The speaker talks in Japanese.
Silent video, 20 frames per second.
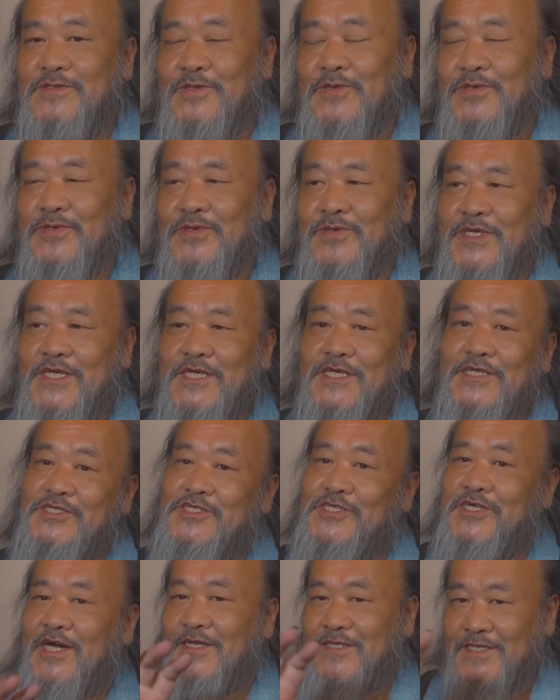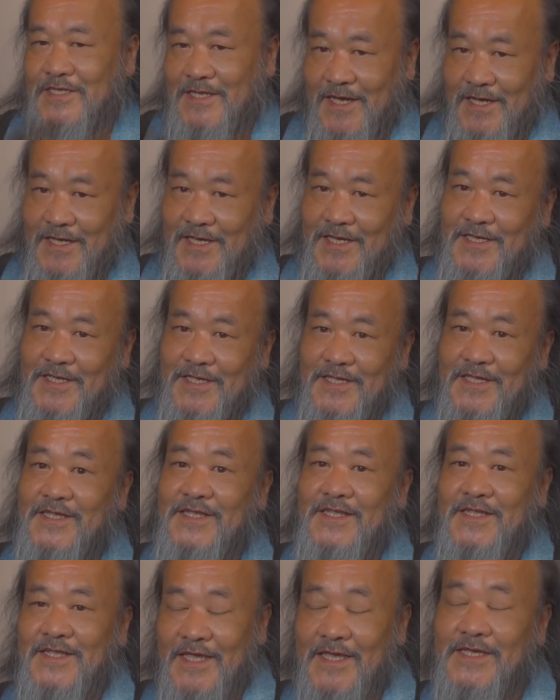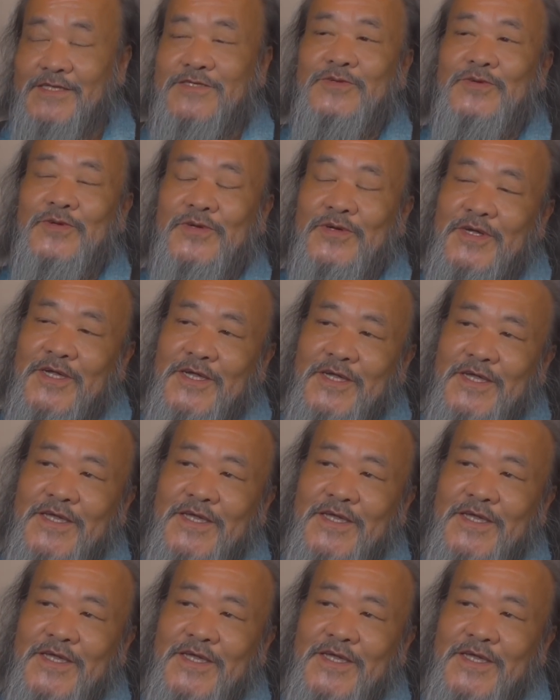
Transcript: 合のいい時間帯ねその